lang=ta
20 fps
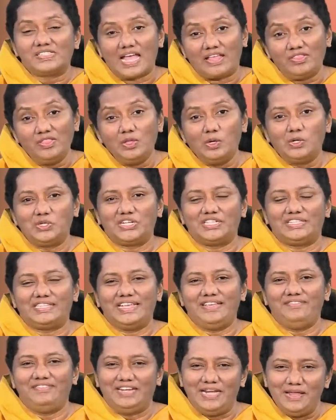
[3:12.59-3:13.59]

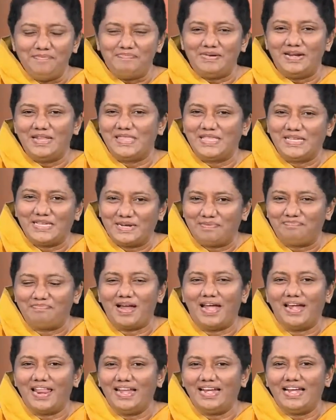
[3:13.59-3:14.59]
சந்தோஷத்தை வெளிப்படுத்துகிற
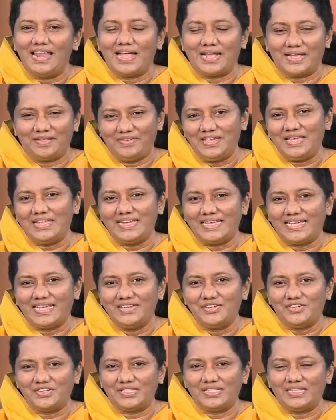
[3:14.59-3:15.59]
பாடல்களாகவே
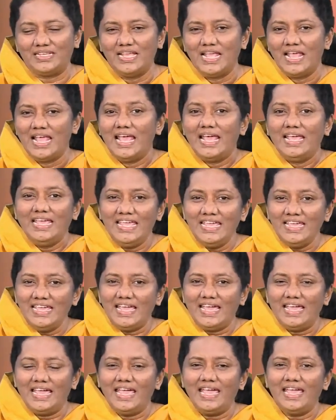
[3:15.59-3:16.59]
இருக்கின்றது
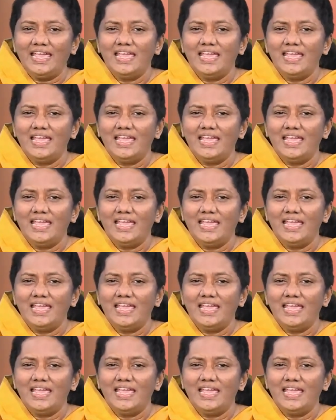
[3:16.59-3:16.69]
இங்கே